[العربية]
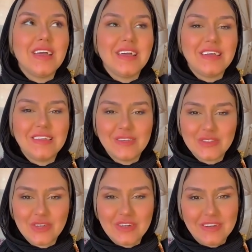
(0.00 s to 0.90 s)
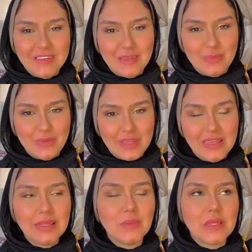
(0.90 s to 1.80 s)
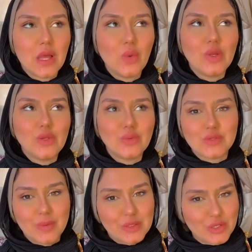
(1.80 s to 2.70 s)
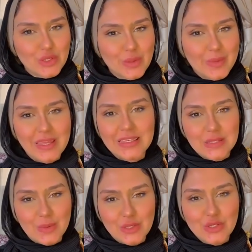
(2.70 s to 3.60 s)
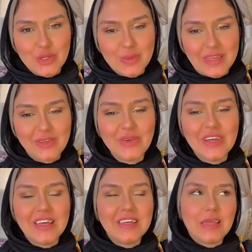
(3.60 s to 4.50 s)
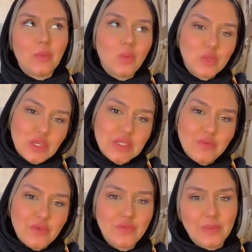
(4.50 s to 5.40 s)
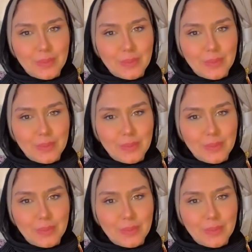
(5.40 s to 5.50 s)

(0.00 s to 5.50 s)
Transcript: آه، لشهر ابريل من اول يوم 17 ابريل ل 17 مايو يعني من منتصف